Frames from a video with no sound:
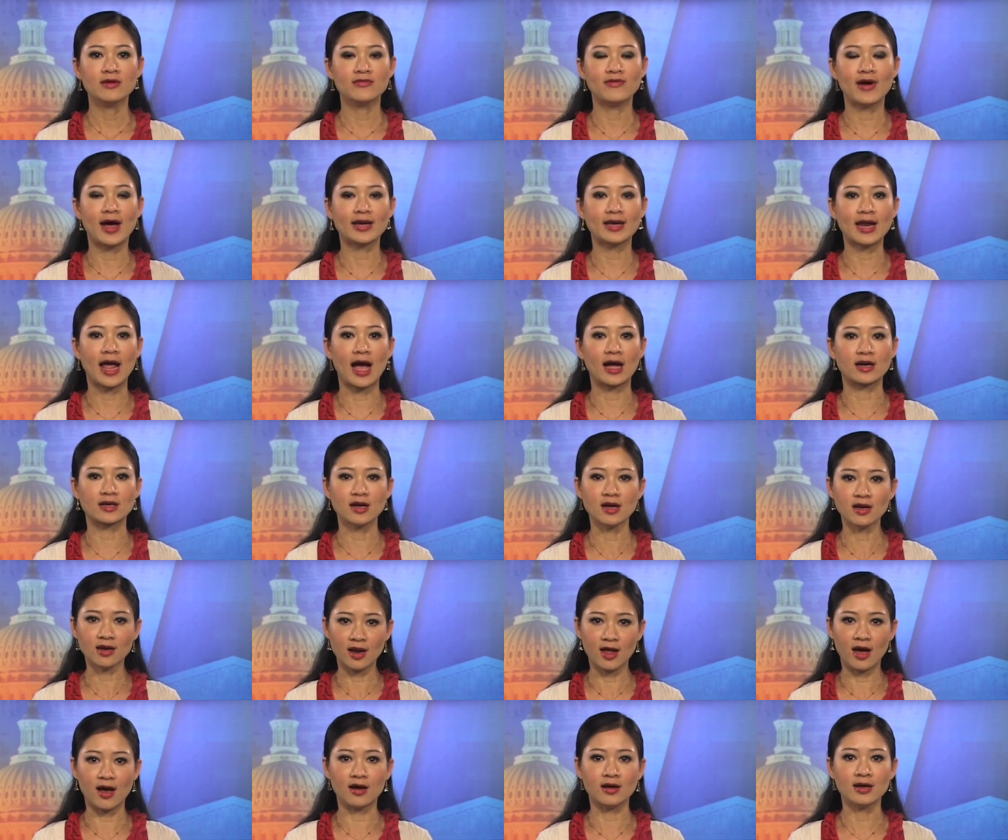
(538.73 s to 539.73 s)
và nạn
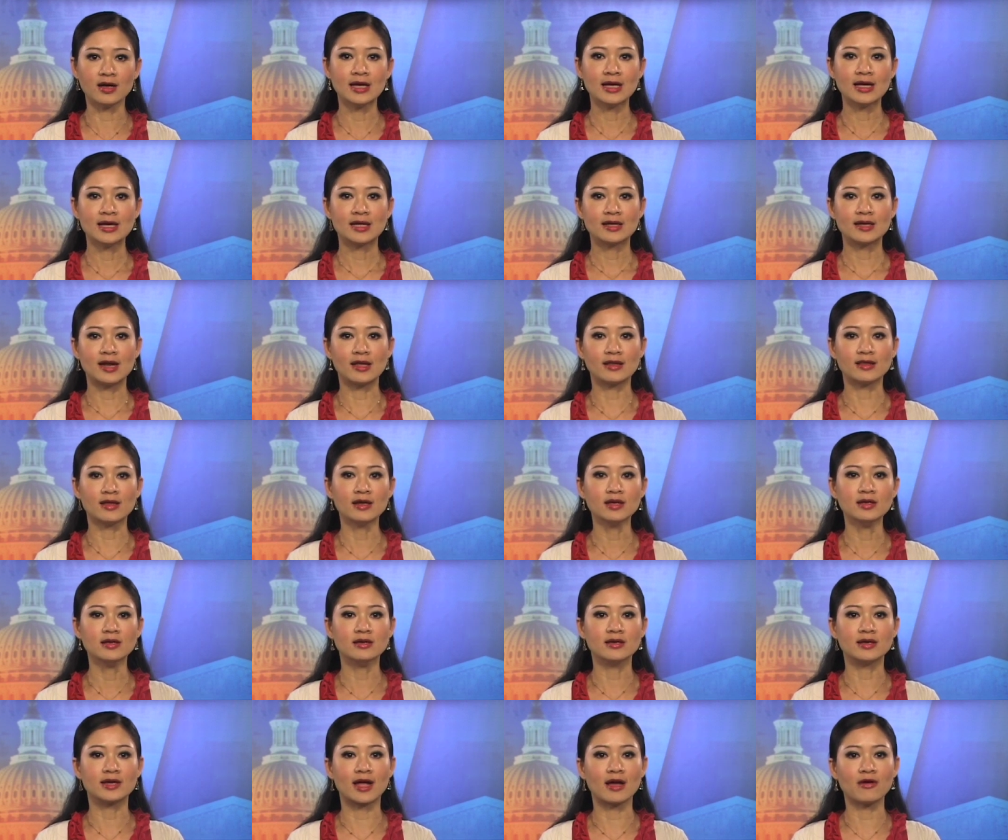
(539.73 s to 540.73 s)
đất lở để tới
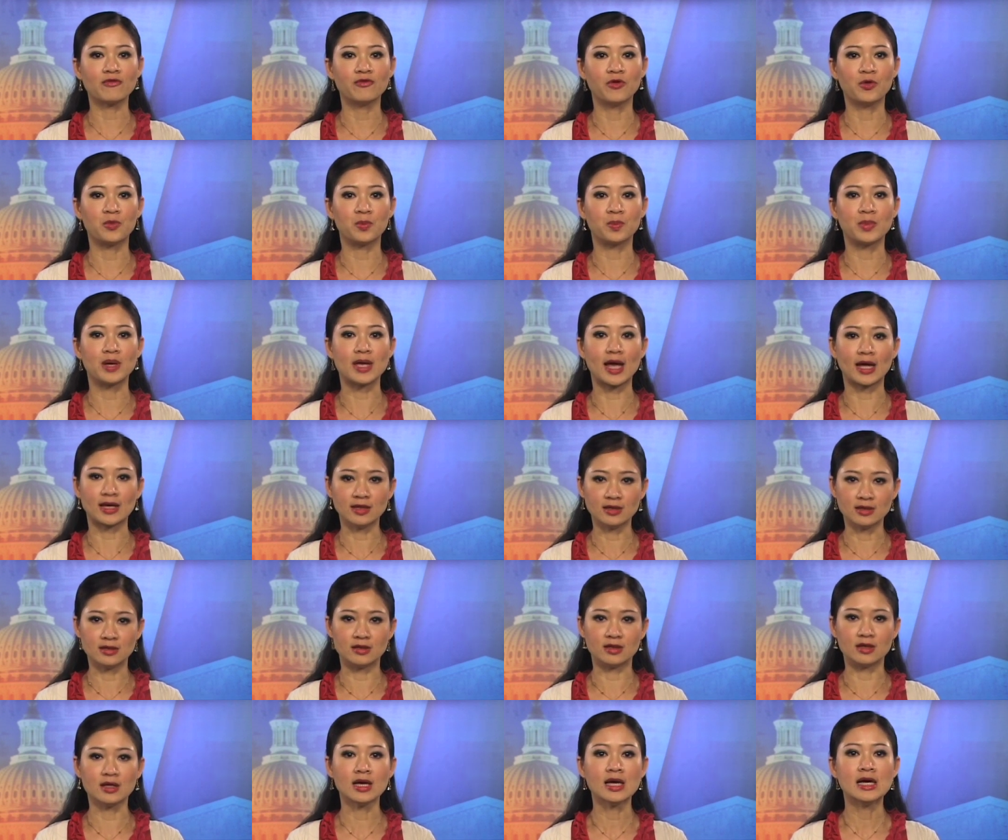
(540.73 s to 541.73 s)
được các vùng bị ảnh
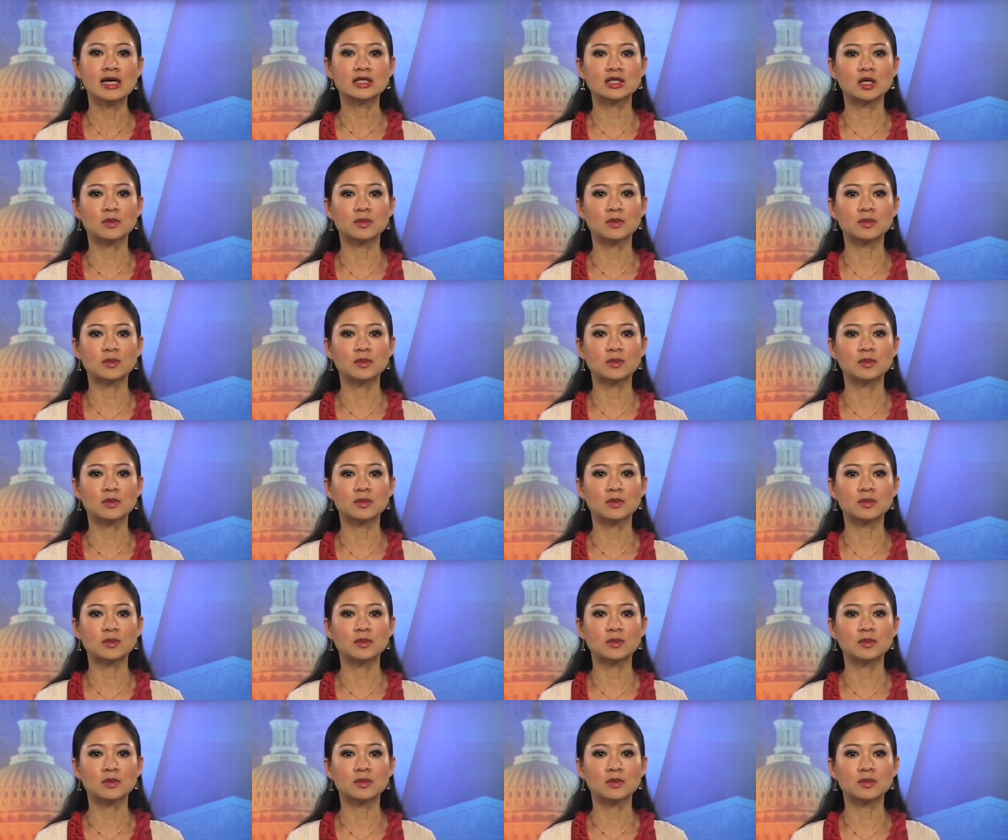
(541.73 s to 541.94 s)
hưởng